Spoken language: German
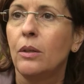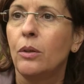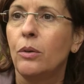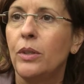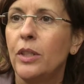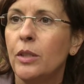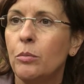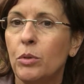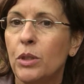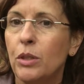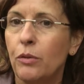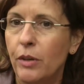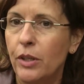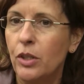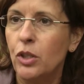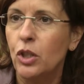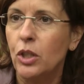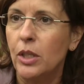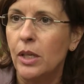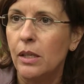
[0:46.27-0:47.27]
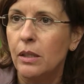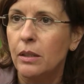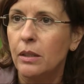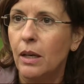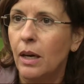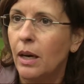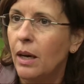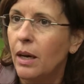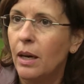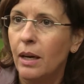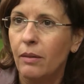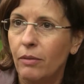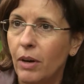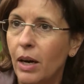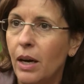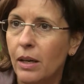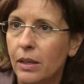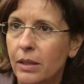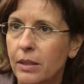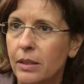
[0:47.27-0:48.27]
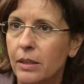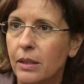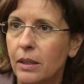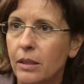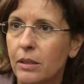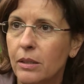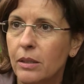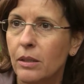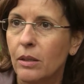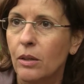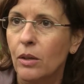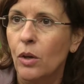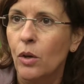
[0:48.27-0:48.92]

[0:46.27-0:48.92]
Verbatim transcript: Und jetzt muss sie feststellen, haha, war alles nichts.